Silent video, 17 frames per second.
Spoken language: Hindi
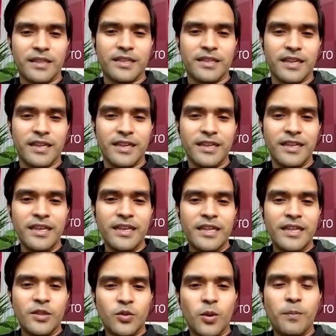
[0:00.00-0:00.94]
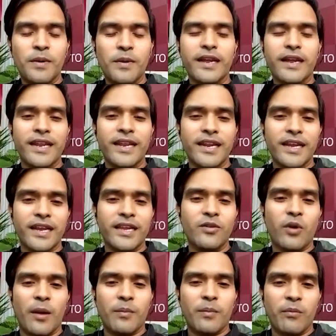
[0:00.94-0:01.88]
पाते हैं तो फिर कहीं ना कहीं
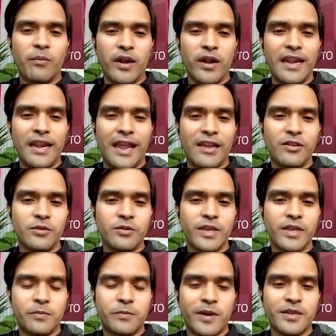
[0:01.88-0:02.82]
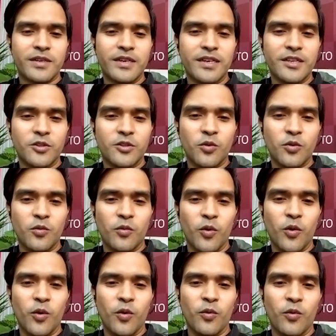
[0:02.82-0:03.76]
वो आपके बॉडी लैंग्वेज में एक्सप्रेशन के थ्रू वो
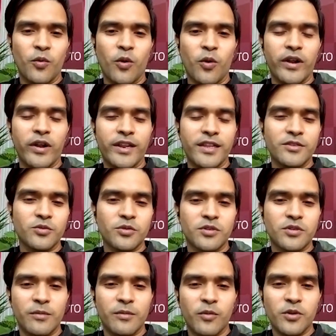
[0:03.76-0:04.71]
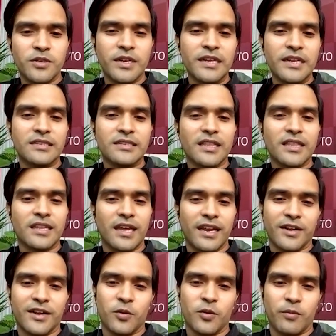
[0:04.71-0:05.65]
वो ऑडियंस उस इमोशन के साथ
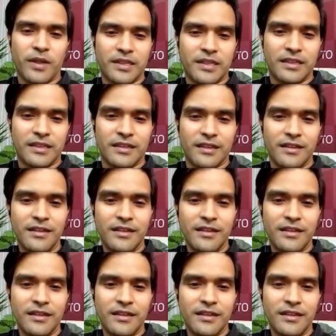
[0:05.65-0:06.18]
कनेक्ट हो पाती है